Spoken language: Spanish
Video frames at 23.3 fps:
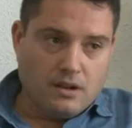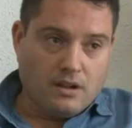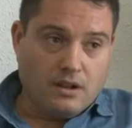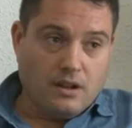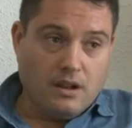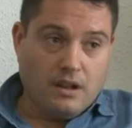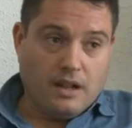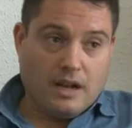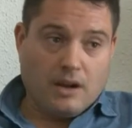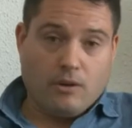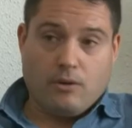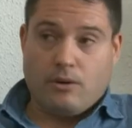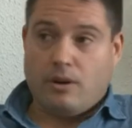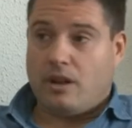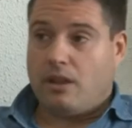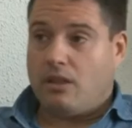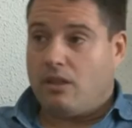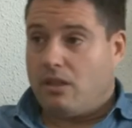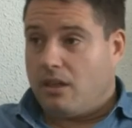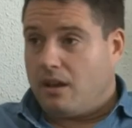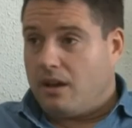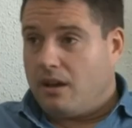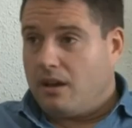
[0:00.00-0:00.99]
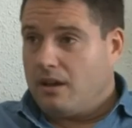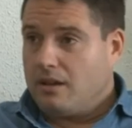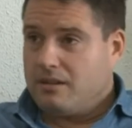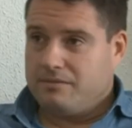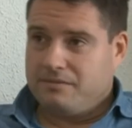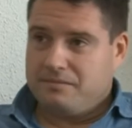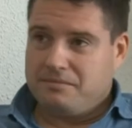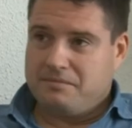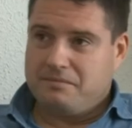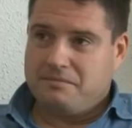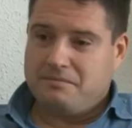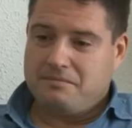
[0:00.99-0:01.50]
La coherencia.
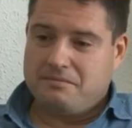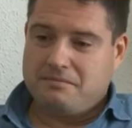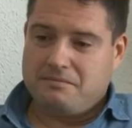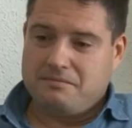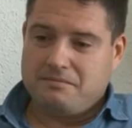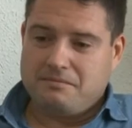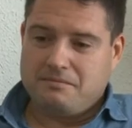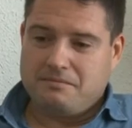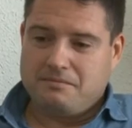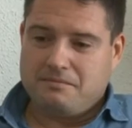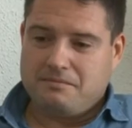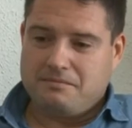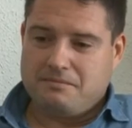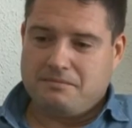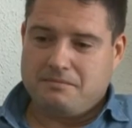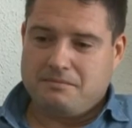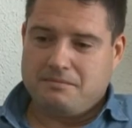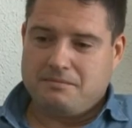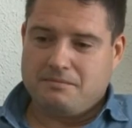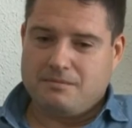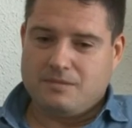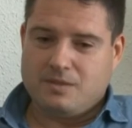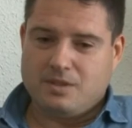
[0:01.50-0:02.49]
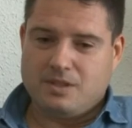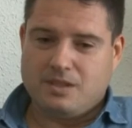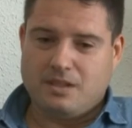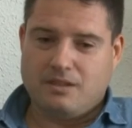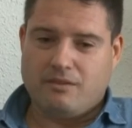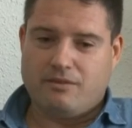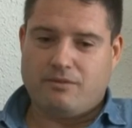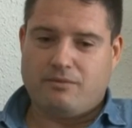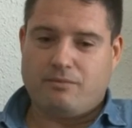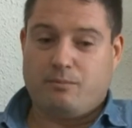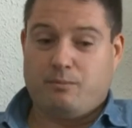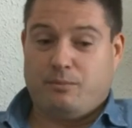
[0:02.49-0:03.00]

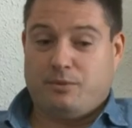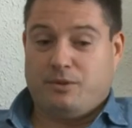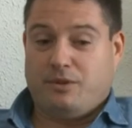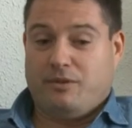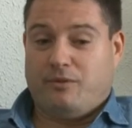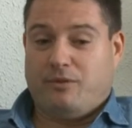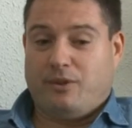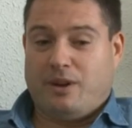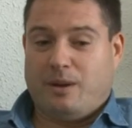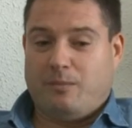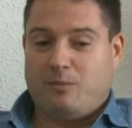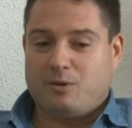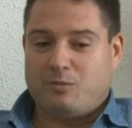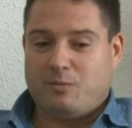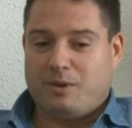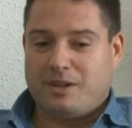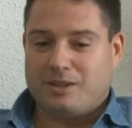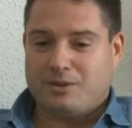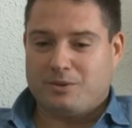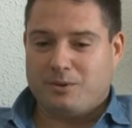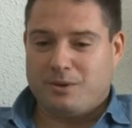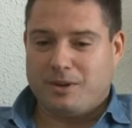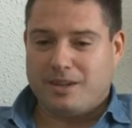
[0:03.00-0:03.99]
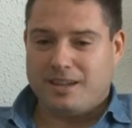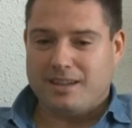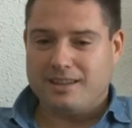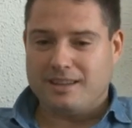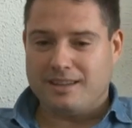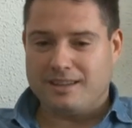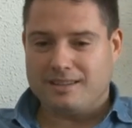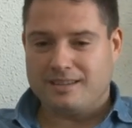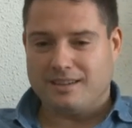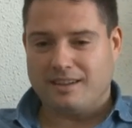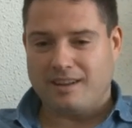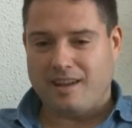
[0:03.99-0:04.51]
Si, si fuéramos más
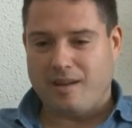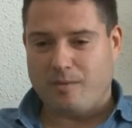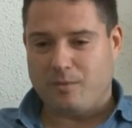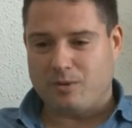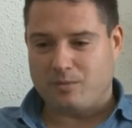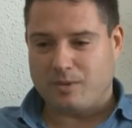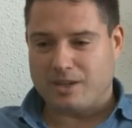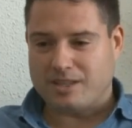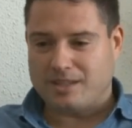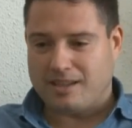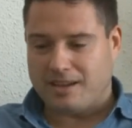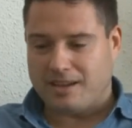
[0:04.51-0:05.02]
coherentes, seríamos más